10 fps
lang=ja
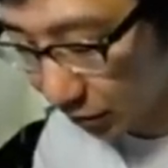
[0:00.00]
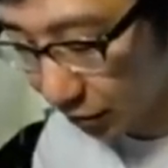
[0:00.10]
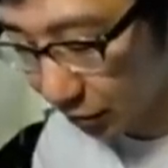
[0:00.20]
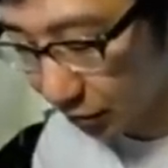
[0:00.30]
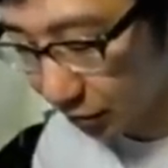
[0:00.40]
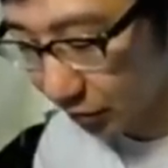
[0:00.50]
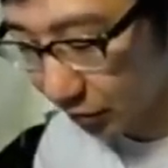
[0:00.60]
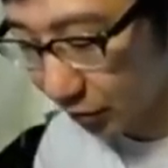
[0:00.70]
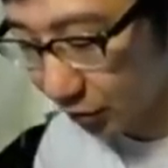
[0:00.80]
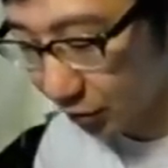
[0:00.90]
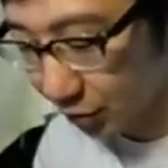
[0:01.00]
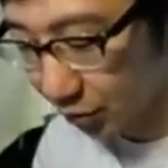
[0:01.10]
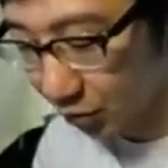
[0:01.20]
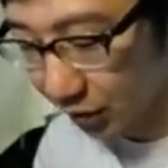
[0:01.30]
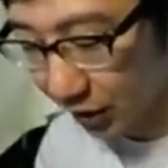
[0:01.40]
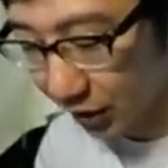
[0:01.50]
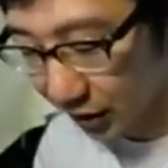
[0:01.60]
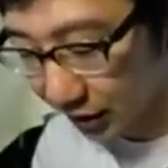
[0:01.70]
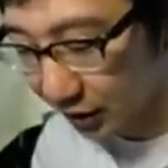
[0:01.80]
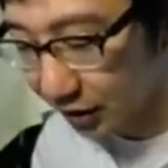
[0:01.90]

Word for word: ていう、あの、牛丼の方じゃない、